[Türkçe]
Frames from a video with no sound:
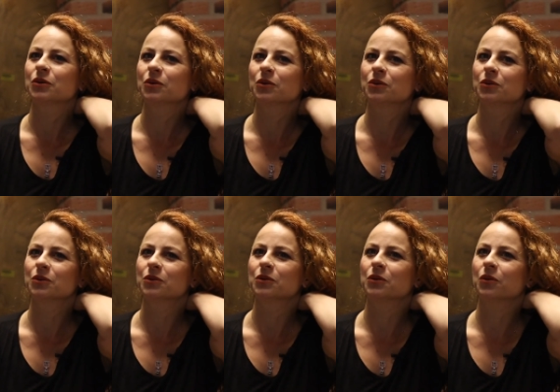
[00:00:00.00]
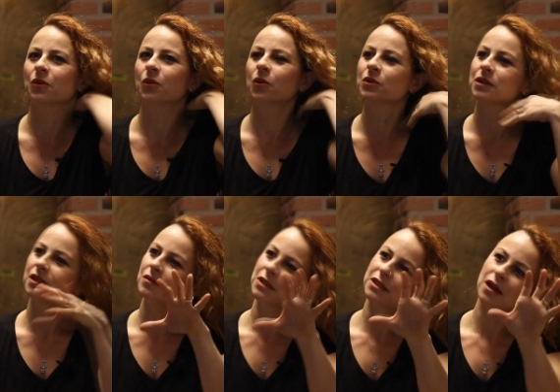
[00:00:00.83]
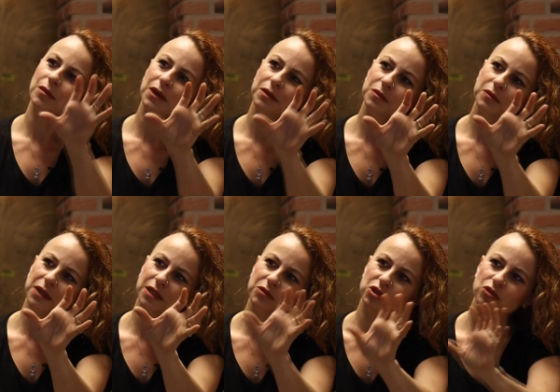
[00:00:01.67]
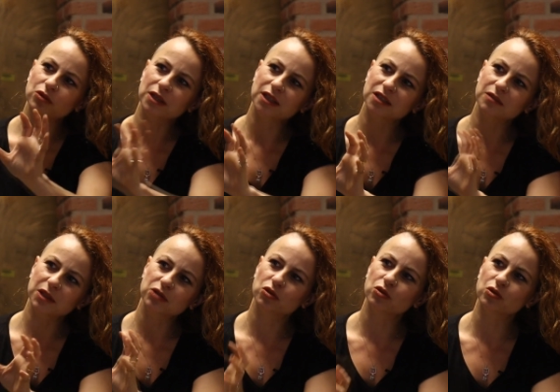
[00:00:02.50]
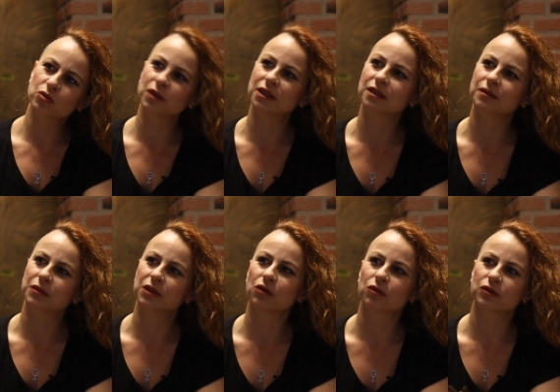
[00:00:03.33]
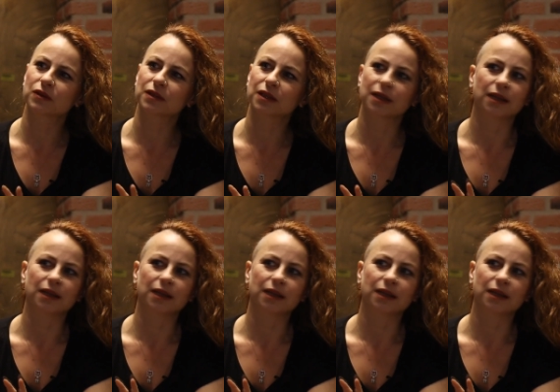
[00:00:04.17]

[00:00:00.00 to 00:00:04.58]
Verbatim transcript: O onları mesela ben benim için oraya gitmek çözümledi bir noktada.